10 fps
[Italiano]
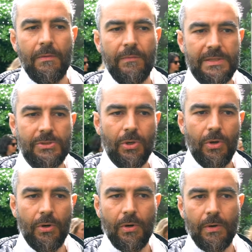
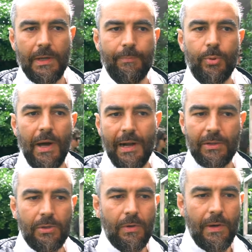verso il più
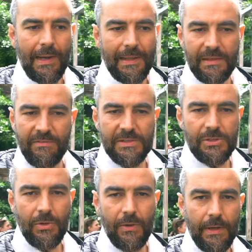alto e la
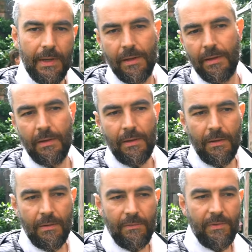divisione
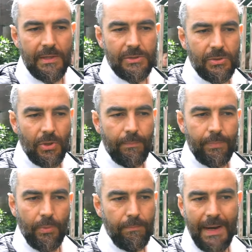verso
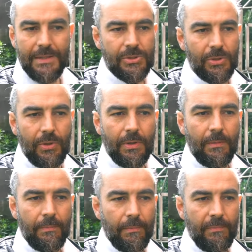più basso,
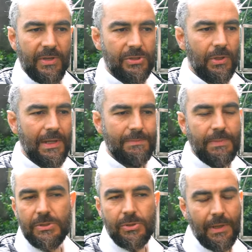verso le
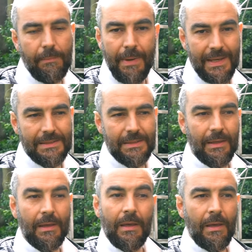espressioni
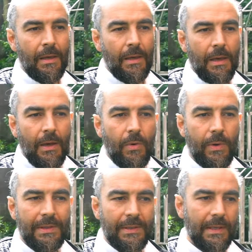basse.
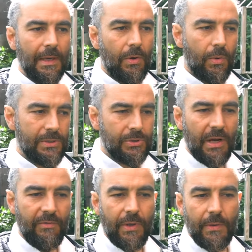Quindi questo
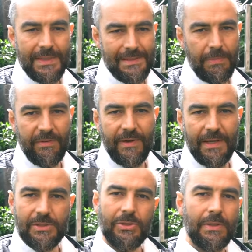lavoro è una
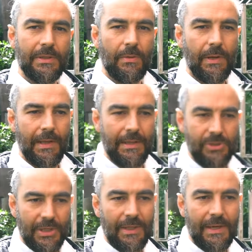semplificazione di quella
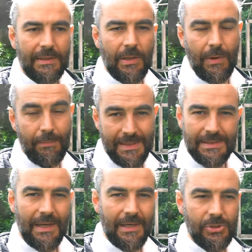ricerca, di quel
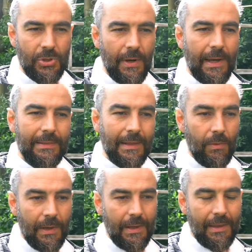messaggio e di
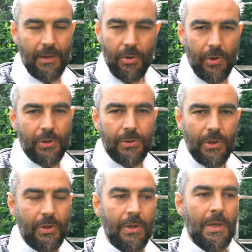quel
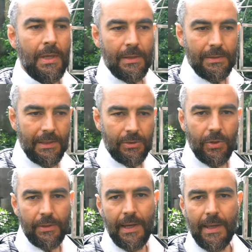ricordo di
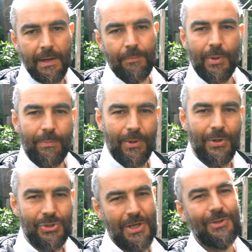tornare al
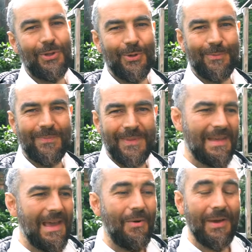proprio centro.
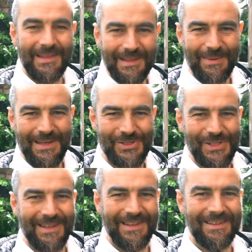È un grande
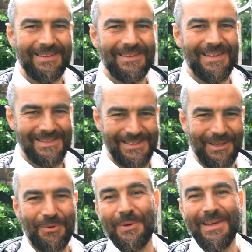piacere
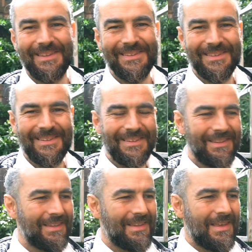essere qui.
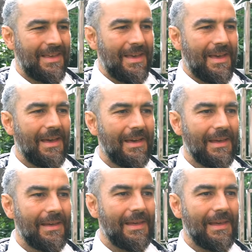
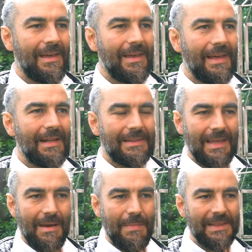Eh, il
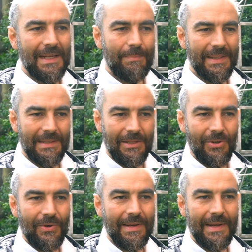tema del
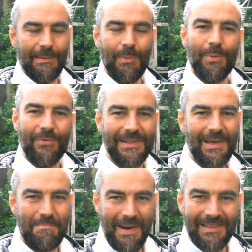padiglione Nemo Profeta
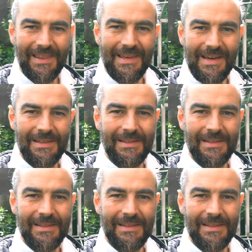in Patria,